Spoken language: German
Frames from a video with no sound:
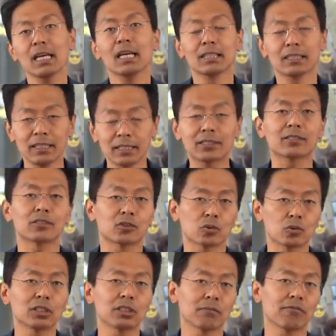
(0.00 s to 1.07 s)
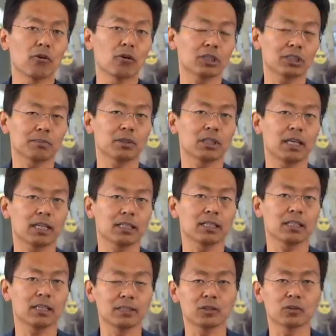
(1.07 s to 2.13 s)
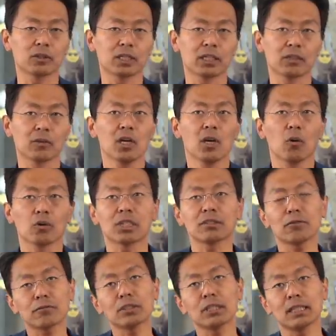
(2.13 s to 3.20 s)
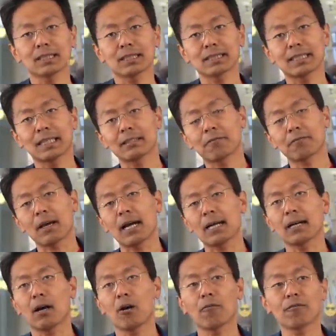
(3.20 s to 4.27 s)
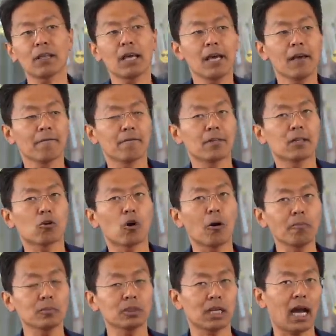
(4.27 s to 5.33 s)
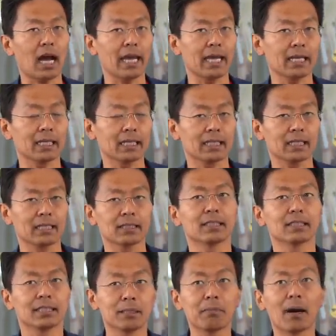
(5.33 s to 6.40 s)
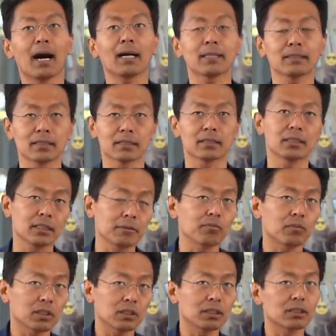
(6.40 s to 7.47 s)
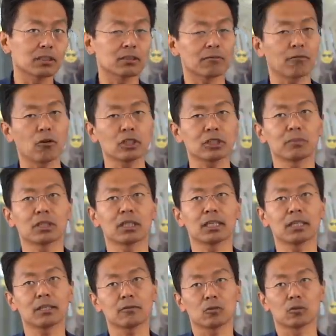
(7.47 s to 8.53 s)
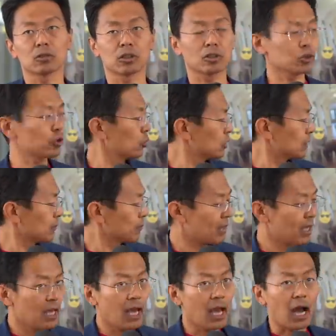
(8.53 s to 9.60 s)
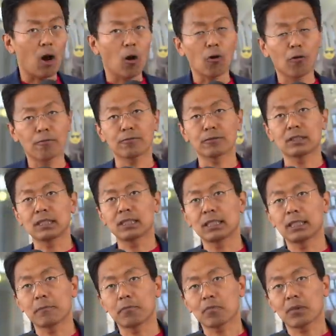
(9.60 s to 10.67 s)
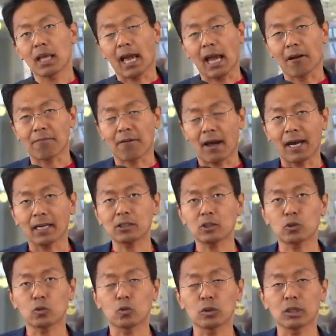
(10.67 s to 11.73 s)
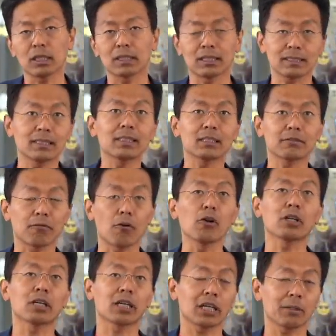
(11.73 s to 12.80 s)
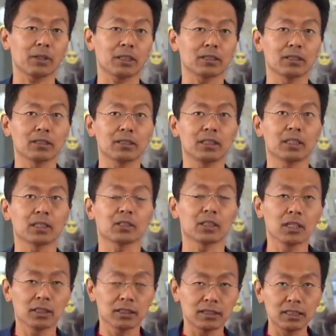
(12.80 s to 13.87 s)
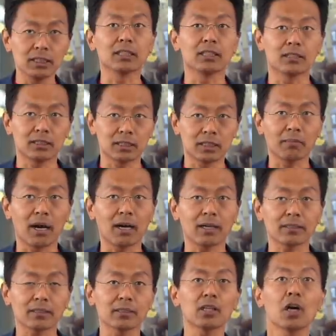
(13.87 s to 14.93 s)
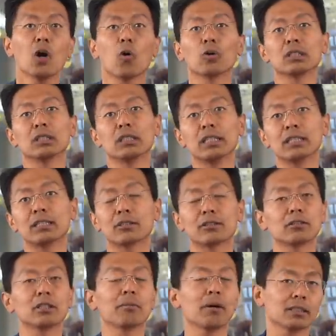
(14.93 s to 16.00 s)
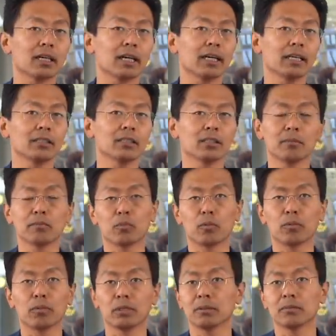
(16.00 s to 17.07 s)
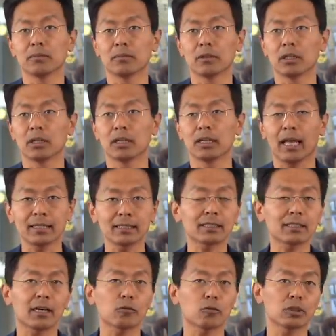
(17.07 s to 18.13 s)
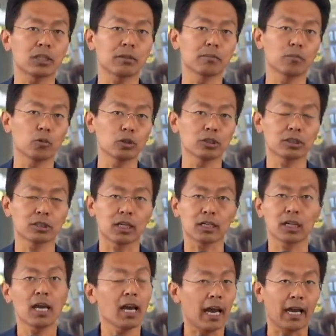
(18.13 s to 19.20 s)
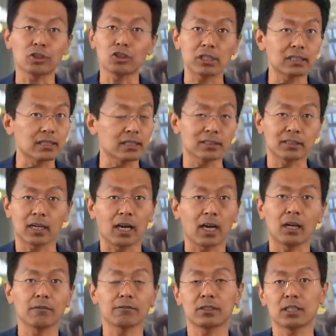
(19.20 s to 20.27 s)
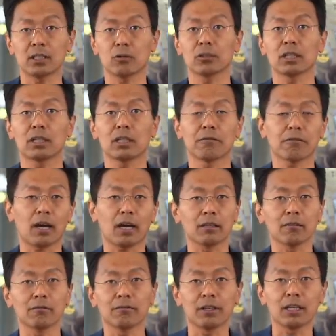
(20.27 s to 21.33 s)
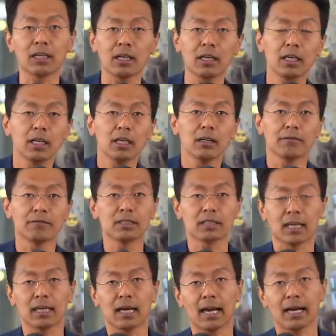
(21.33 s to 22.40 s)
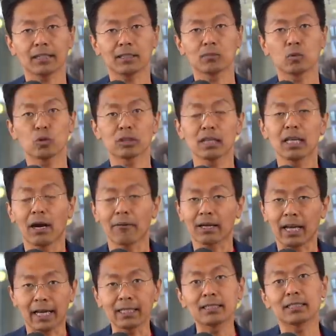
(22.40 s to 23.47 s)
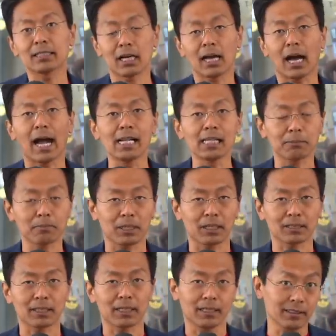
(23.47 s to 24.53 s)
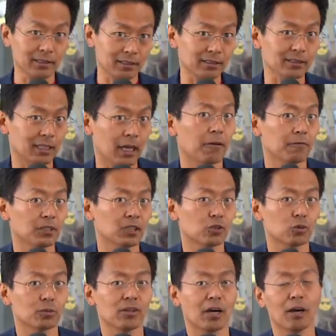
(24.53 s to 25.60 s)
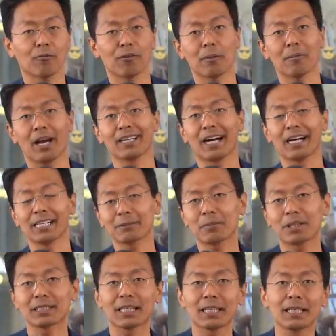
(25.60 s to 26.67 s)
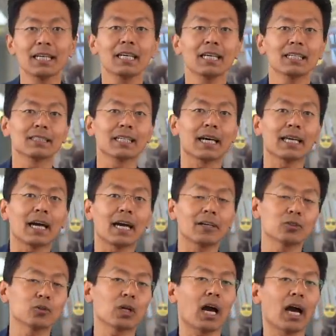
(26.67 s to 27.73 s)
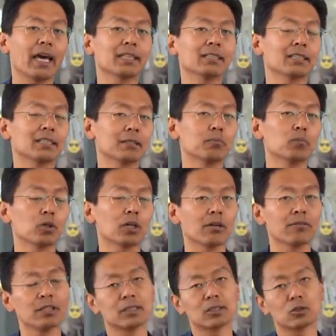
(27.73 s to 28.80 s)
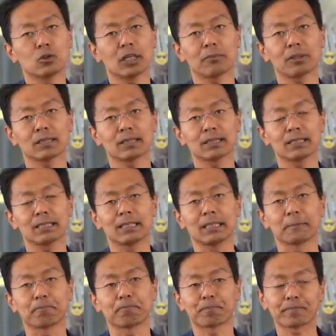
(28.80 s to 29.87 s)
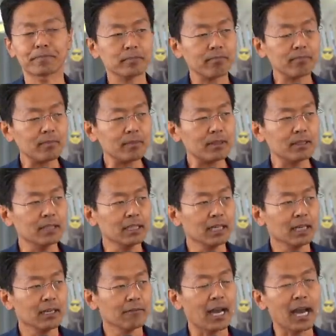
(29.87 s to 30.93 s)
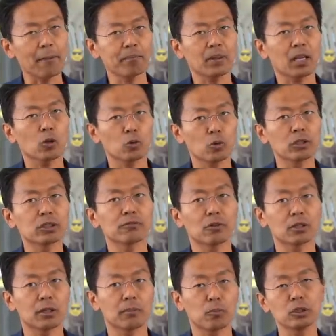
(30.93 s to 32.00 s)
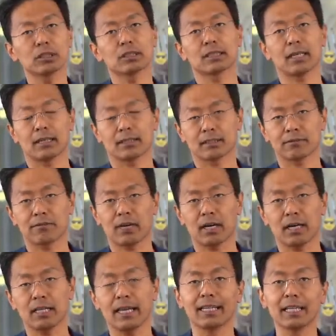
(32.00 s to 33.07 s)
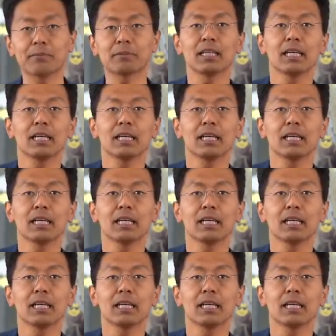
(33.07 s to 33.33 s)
nicht zu diesem Volksbegehren hinzugehen. Und das wirft eine interessante Frage auf, wie kommt eigentlich die Basis, die dieses Volksbegehren unterstützt, auf die Erwartung, dass sie das Volk repräsentiert, sie, die Basis und nicht die Parteien im, im äh, Landtag oder im Bundestag, einschließlich der AfD oder der Freien Wähler, wie sie alle heißen mögen. Aber keine dieser Altparteien, jetzt ist die AfD schon auf einmal eine Altpartei, sei also geeignet, den Bürgerwillen zu repräsentieren. Wir haben kurz vor der Bundestagswahl erlebt,